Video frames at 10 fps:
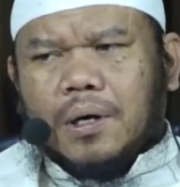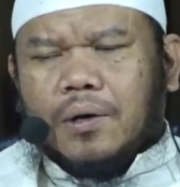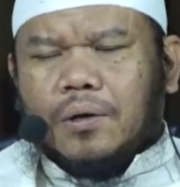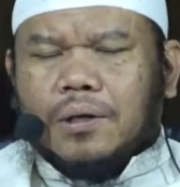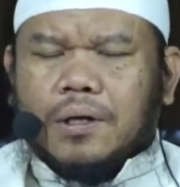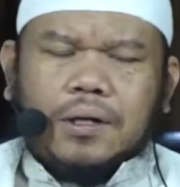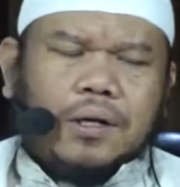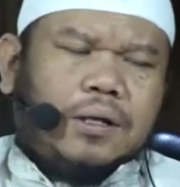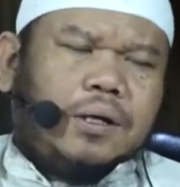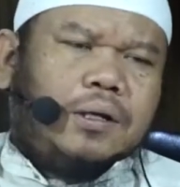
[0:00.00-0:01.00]
Kalau
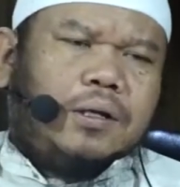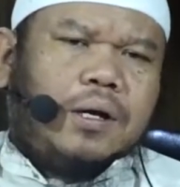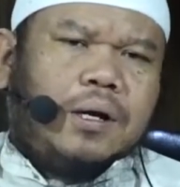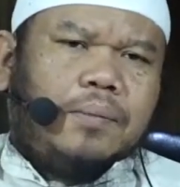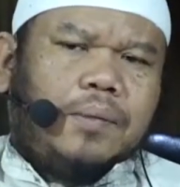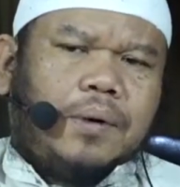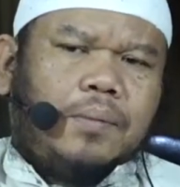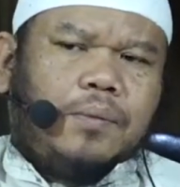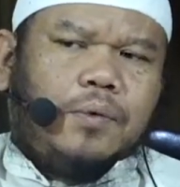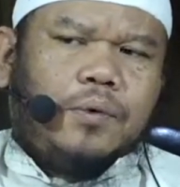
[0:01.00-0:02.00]
ternyata tidak
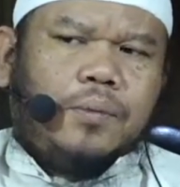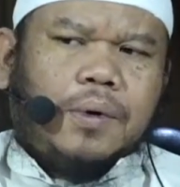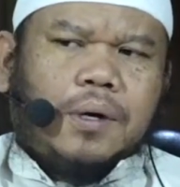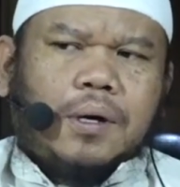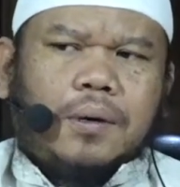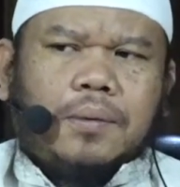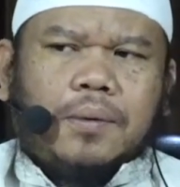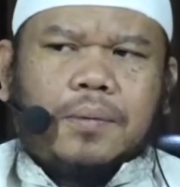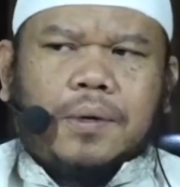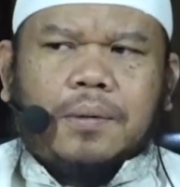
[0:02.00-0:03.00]
mampu, maka
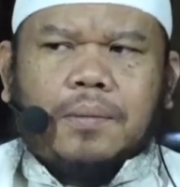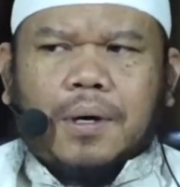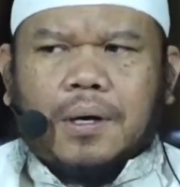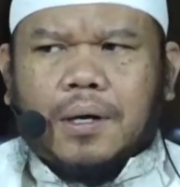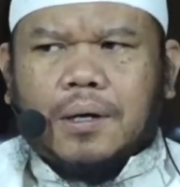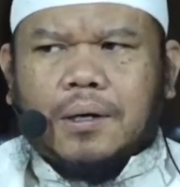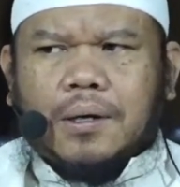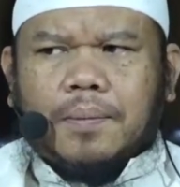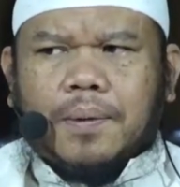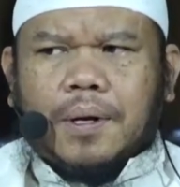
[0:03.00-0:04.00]
memberi makan
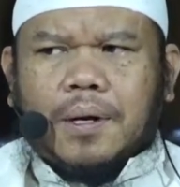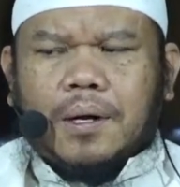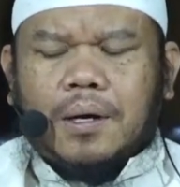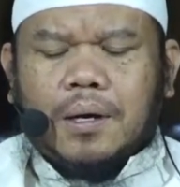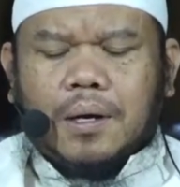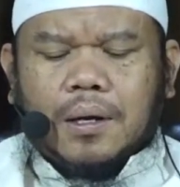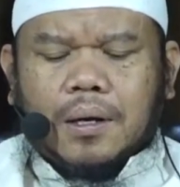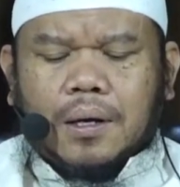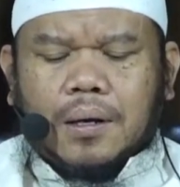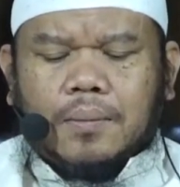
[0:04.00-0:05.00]
kepala
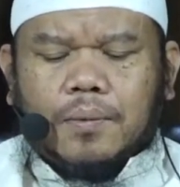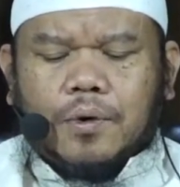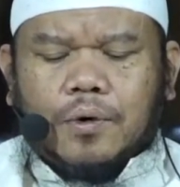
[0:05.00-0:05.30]
60